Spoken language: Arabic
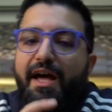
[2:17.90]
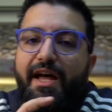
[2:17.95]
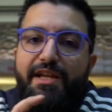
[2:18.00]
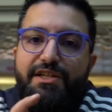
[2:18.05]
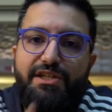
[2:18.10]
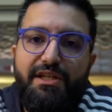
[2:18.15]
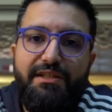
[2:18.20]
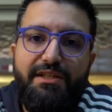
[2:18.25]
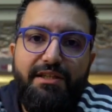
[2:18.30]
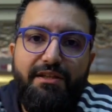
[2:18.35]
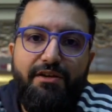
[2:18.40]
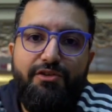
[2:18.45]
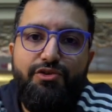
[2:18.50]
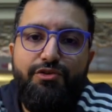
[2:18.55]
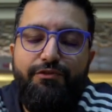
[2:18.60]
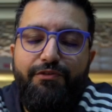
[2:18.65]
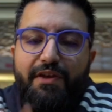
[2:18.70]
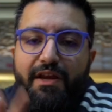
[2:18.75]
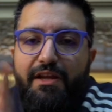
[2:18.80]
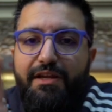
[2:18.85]
علشان تقدر
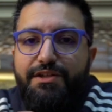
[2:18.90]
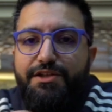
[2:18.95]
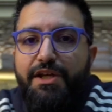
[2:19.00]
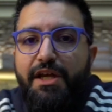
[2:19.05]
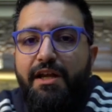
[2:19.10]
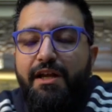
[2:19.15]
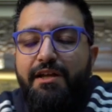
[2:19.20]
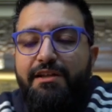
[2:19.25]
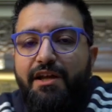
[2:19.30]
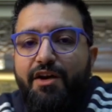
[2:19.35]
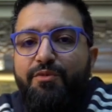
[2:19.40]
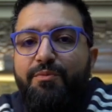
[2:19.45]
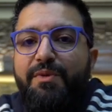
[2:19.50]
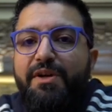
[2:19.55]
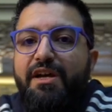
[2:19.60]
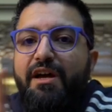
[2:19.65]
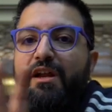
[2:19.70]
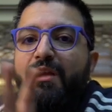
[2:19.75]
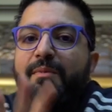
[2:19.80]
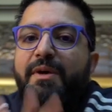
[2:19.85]
تشوف فيها الاشعارات او
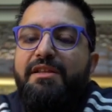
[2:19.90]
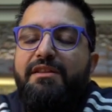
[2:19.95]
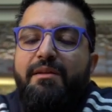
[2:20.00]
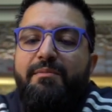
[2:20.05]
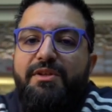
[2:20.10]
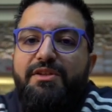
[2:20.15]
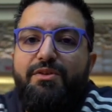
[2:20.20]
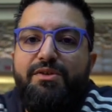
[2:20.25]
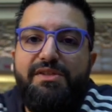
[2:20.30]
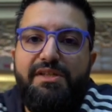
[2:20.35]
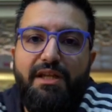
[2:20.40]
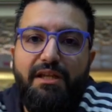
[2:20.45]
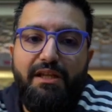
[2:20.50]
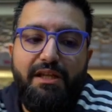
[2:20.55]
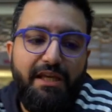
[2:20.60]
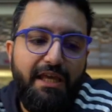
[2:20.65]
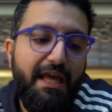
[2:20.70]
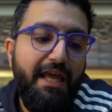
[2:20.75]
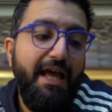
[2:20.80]
مكالمات لما توصل لك